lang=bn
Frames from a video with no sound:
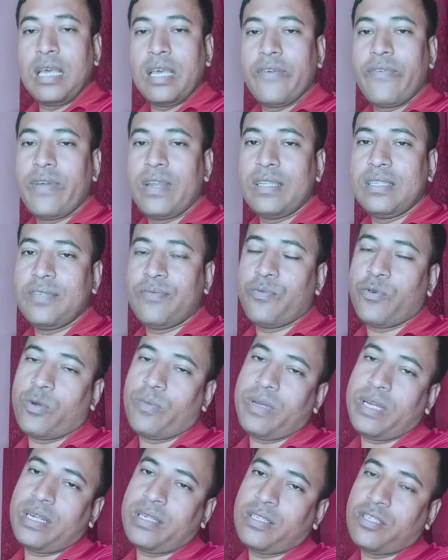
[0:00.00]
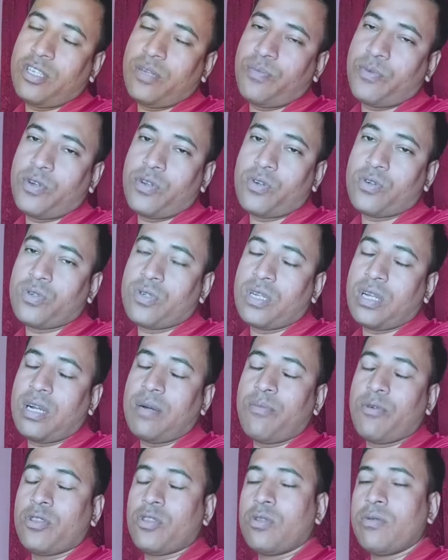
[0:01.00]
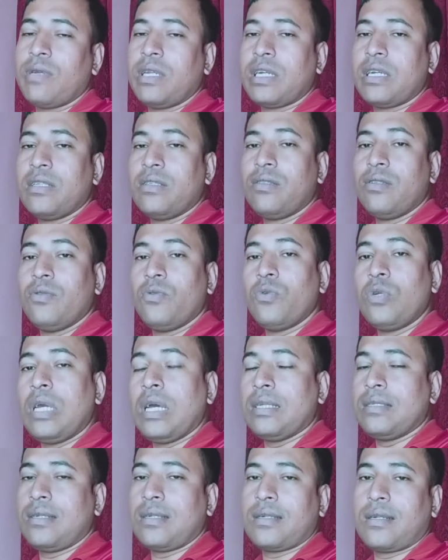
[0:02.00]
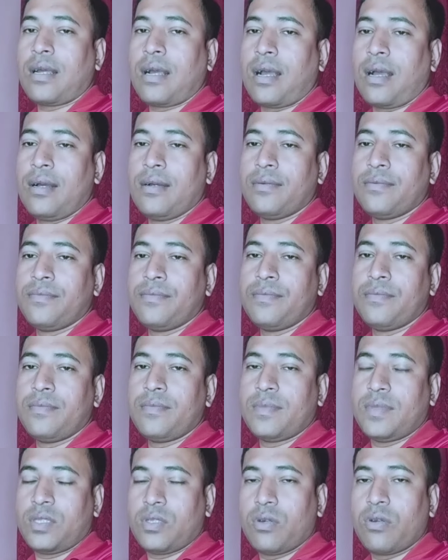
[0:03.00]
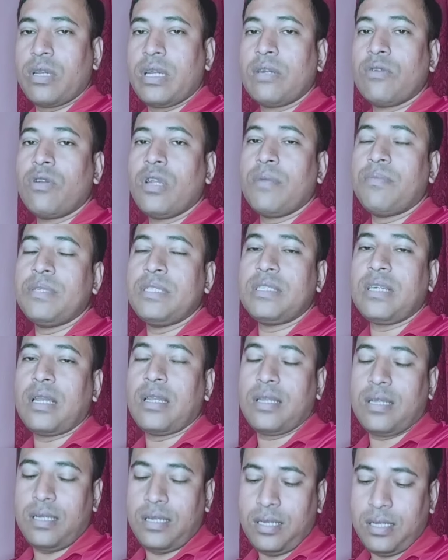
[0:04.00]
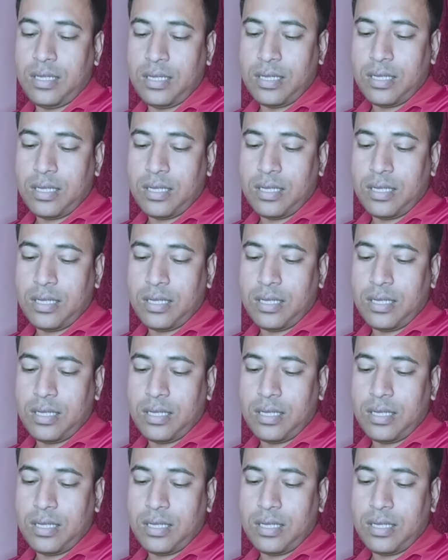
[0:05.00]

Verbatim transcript: এফএনএসি পূর্বে রেট ছিল পনেরোশো টাকা বর্তমানে কিন্তু দুই হাজার টাকা তো রেটগুলো আপনি জানলেন